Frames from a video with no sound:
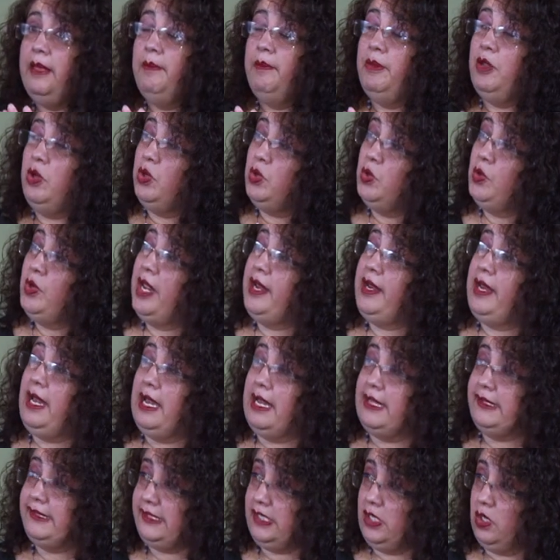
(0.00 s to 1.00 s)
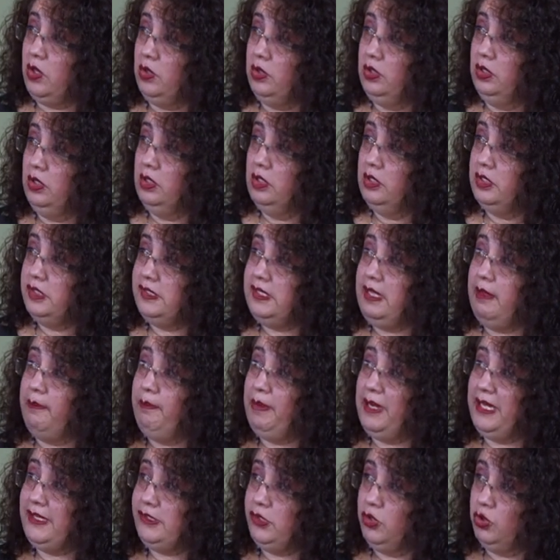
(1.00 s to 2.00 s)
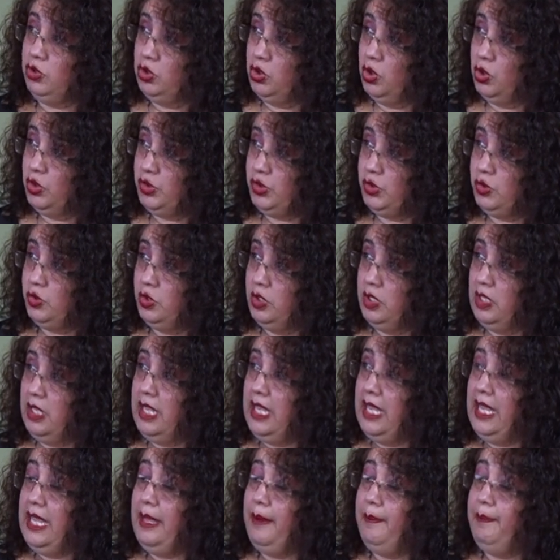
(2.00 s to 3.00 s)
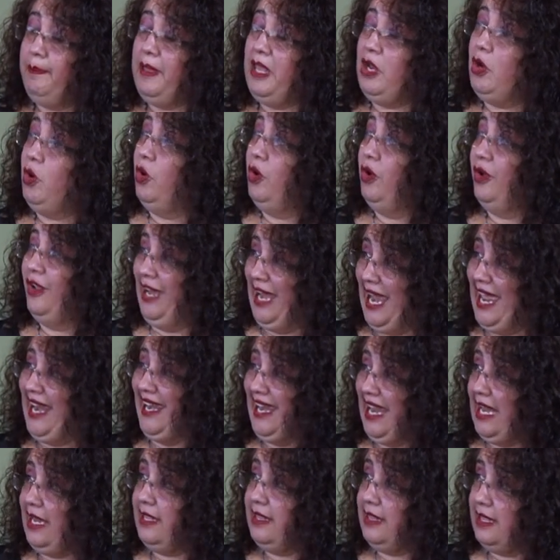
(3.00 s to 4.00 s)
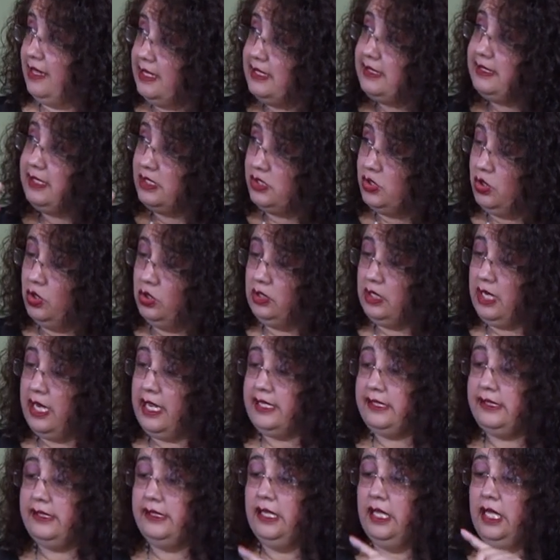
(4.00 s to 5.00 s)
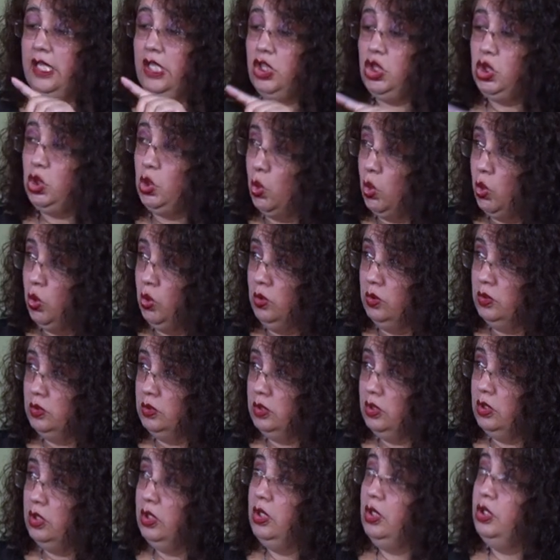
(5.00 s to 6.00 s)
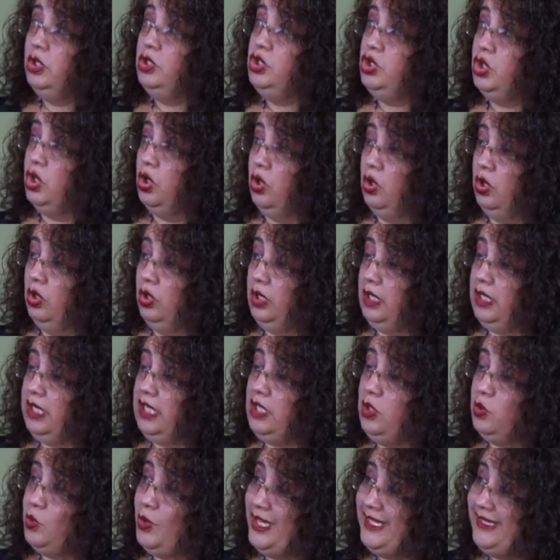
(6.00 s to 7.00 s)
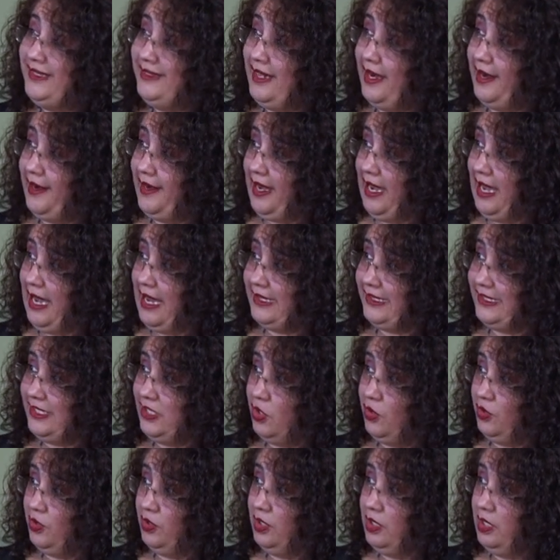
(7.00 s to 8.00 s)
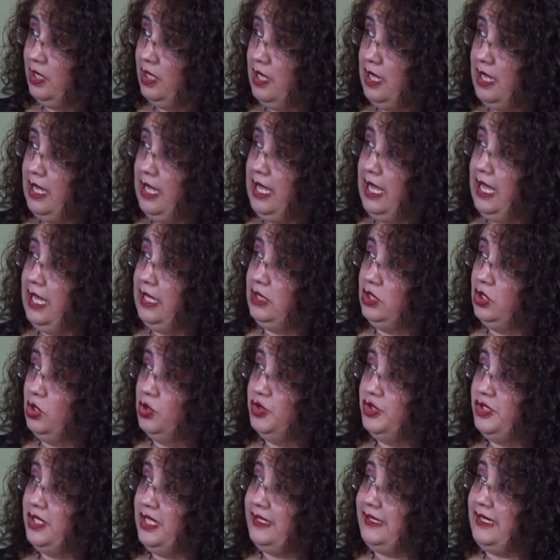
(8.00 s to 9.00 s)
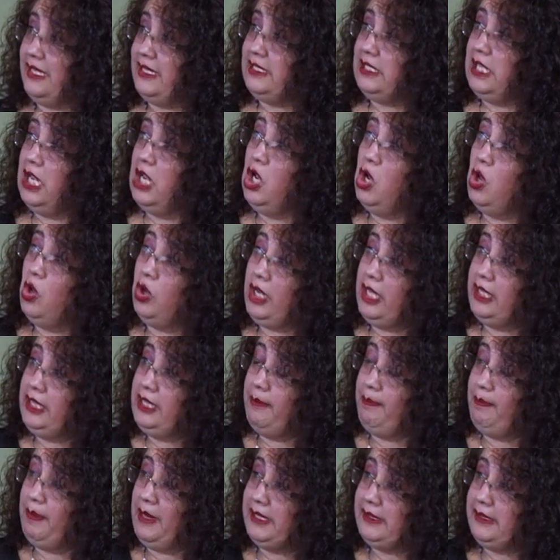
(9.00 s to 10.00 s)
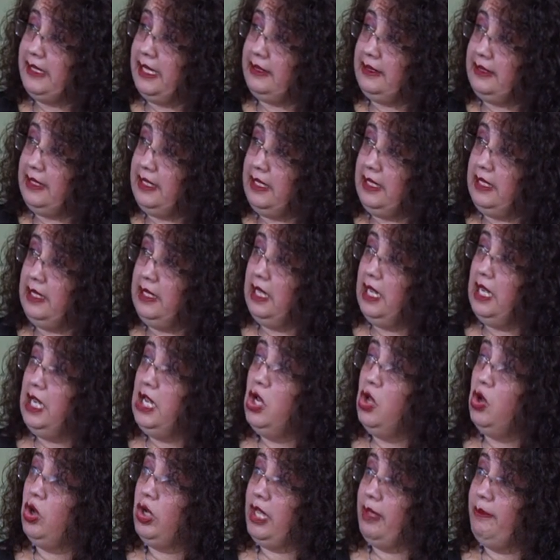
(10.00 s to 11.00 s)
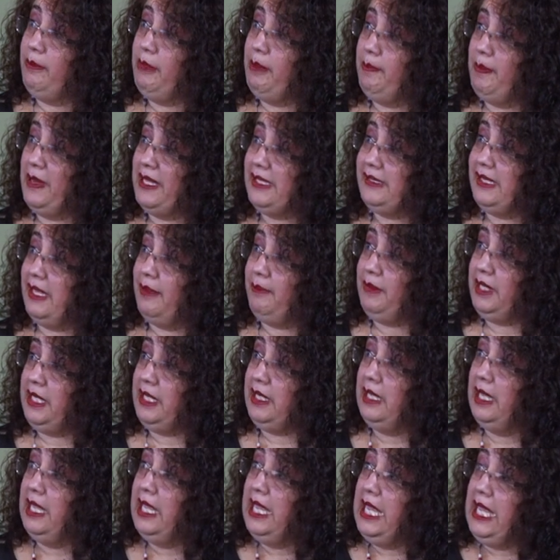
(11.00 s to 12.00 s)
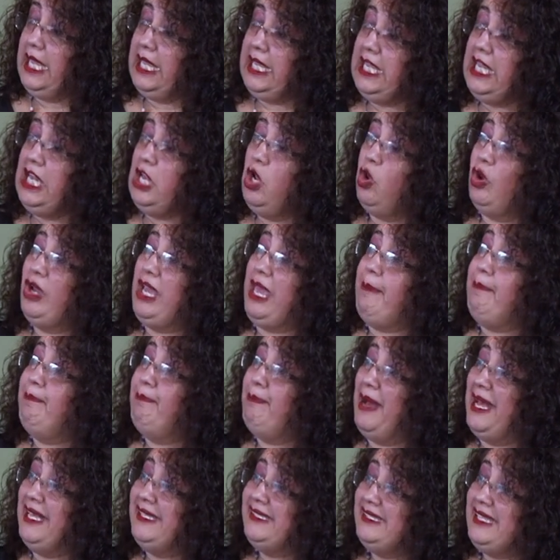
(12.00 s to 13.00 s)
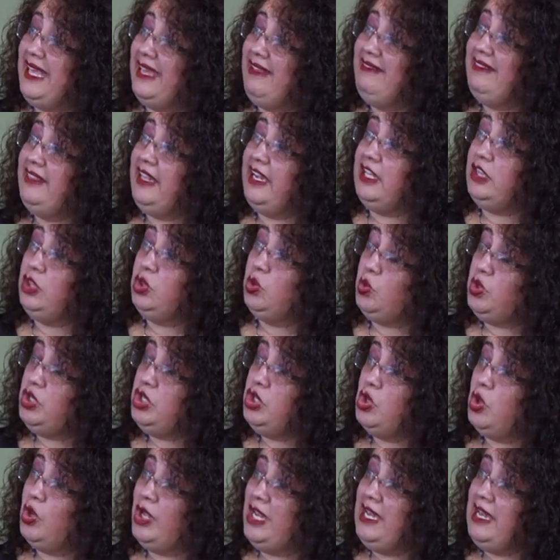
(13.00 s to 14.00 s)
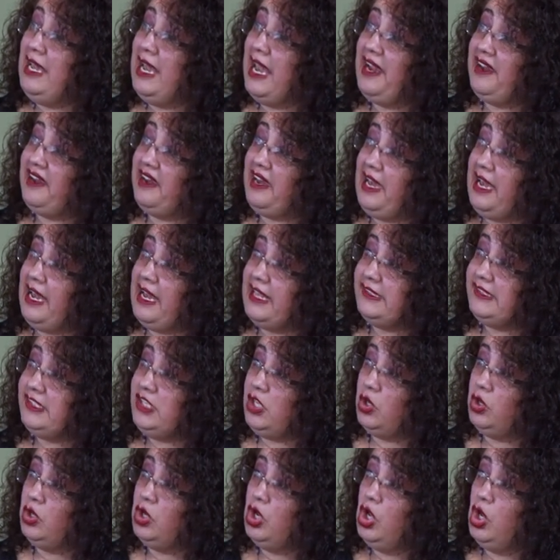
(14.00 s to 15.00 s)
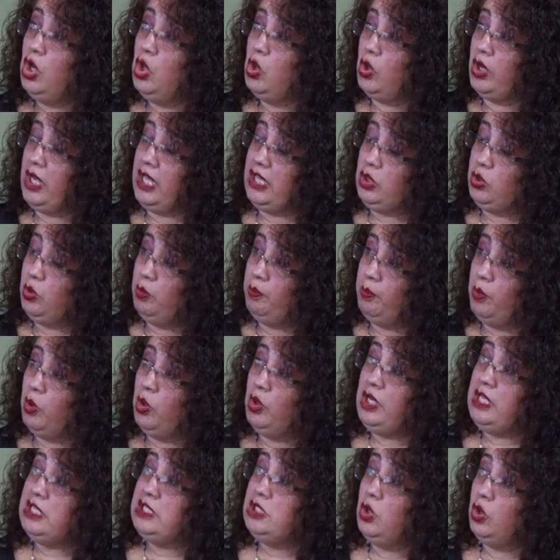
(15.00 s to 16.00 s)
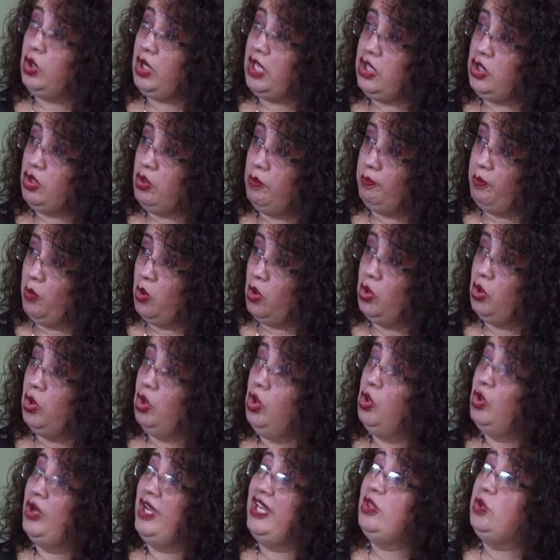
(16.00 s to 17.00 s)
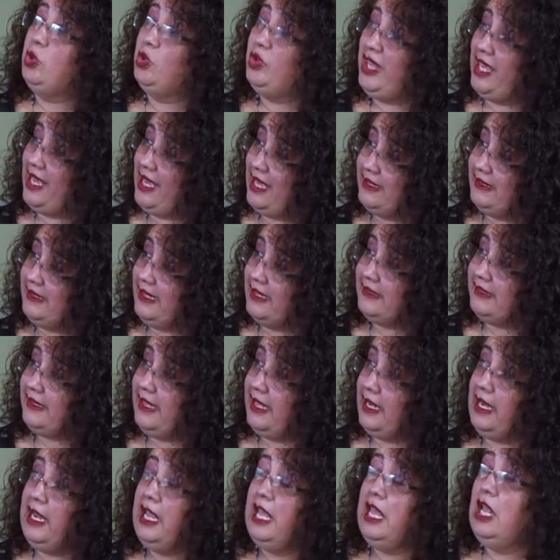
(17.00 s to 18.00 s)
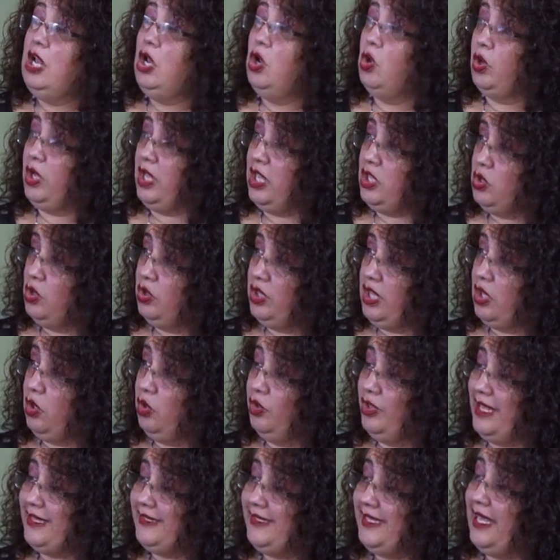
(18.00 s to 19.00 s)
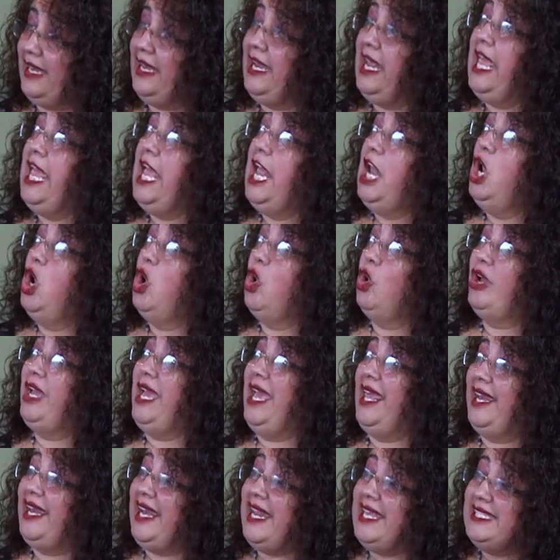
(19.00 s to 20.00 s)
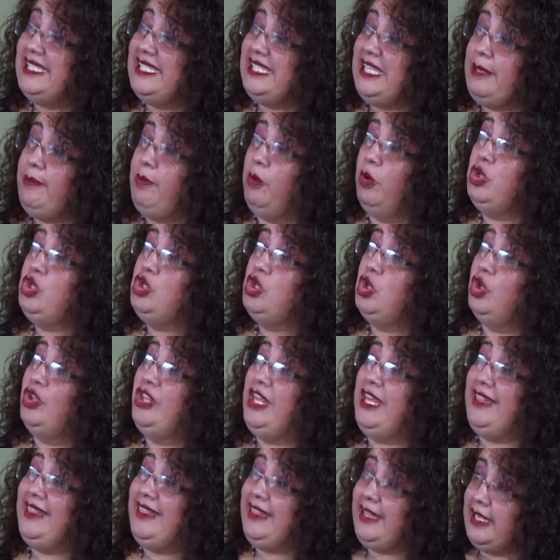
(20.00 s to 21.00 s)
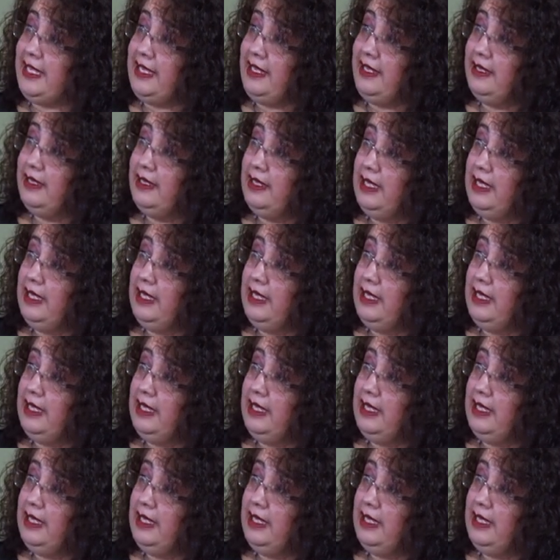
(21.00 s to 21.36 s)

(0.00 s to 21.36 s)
Pero en una relación siempre son dos. Pero la realidad es que son tres. Tú, yo y nuestra relación. Ah. Entonces es lo que te pasa a ti, lo que me pasa a mí y lo que pasa entre tú y yo en la relación, lo que tú pones, lo que yo pongo, lo que tú dejas de hacer, lo que yo dejo de hacer, lo que recibo yo de ti,